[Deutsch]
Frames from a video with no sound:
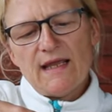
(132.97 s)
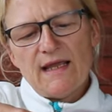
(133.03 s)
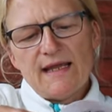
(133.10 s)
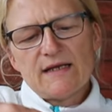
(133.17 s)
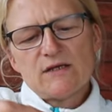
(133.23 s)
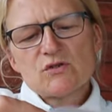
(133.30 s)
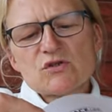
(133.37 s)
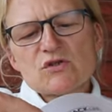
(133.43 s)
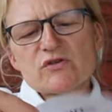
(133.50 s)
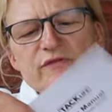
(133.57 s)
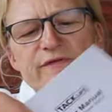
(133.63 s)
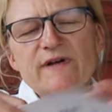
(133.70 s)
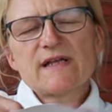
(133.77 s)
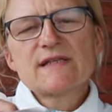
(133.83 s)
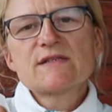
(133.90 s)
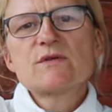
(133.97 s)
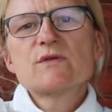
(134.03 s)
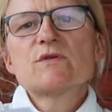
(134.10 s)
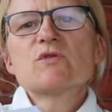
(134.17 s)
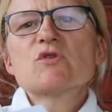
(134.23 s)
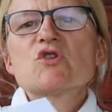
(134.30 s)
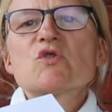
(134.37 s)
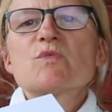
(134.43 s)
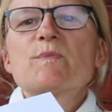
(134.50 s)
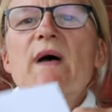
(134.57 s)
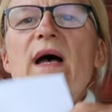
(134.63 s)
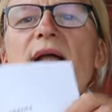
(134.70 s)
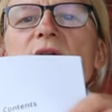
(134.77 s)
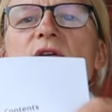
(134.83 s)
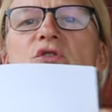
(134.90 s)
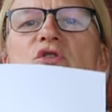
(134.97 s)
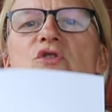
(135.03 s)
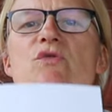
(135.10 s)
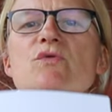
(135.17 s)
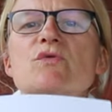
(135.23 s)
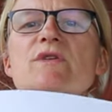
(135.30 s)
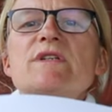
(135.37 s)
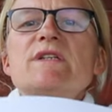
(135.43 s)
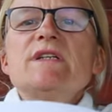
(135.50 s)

Englisch, Französisch, Spanisch und